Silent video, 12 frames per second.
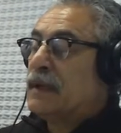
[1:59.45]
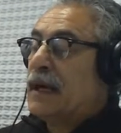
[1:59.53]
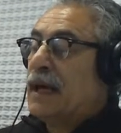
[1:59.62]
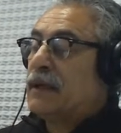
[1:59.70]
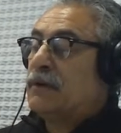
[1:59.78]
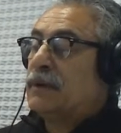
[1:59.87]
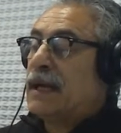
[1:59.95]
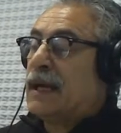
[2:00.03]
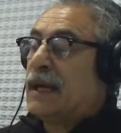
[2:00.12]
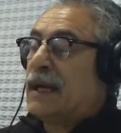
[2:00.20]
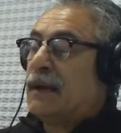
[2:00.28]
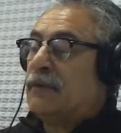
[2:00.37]
Hay
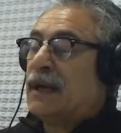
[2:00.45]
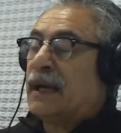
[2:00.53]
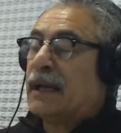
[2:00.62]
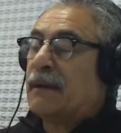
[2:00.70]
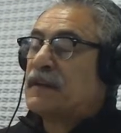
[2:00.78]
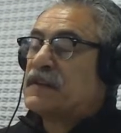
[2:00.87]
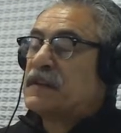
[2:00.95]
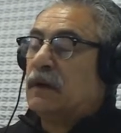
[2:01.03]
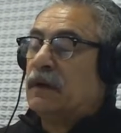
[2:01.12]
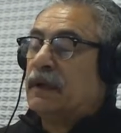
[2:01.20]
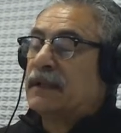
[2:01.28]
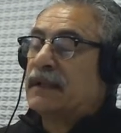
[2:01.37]
una,
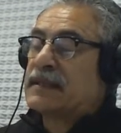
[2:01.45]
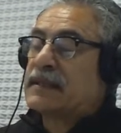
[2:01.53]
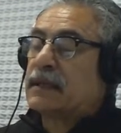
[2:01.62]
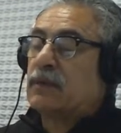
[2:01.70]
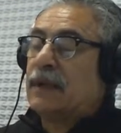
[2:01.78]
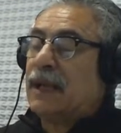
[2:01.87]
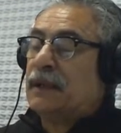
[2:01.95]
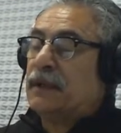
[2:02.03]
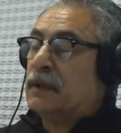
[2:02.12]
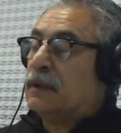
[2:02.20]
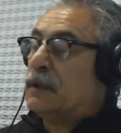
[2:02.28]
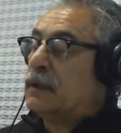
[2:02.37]
grabación que está
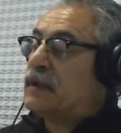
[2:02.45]
circulando,